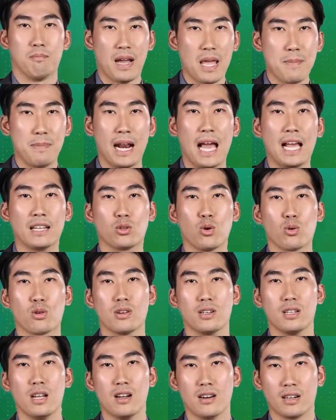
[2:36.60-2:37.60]
ไม่พลาดทุก
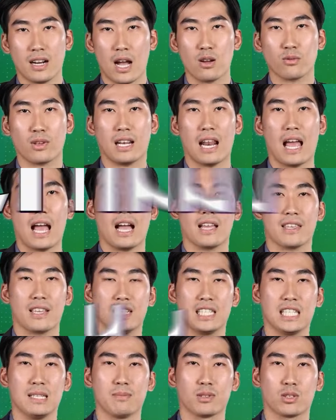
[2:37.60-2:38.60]
เรื่องราวกีฬาอ
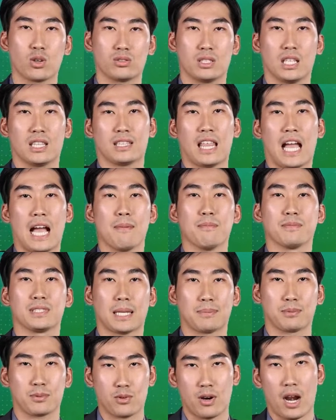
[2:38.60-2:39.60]
ย่าลืมกดติดตาม
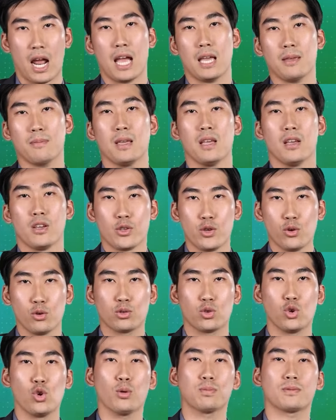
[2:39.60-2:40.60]
subscribe
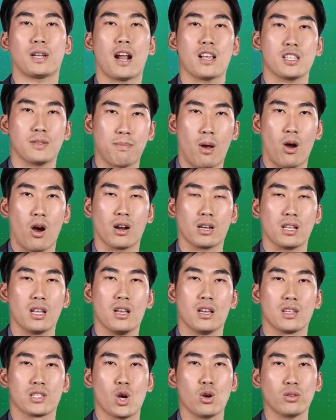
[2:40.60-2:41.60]
YouTube Thairath Sport
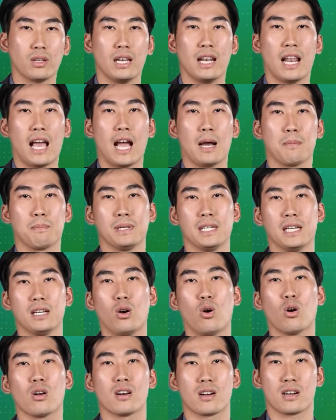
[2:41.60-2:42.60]
ช่องกีฬาเพื่อ
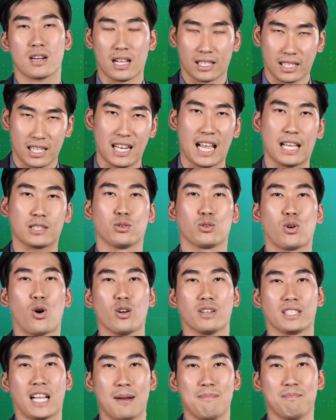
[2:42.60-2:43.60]
คนรักกีฬาทุก
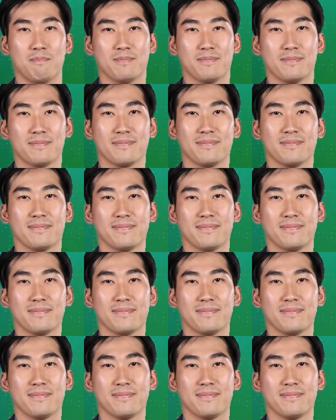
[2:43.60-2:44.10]
คนครับ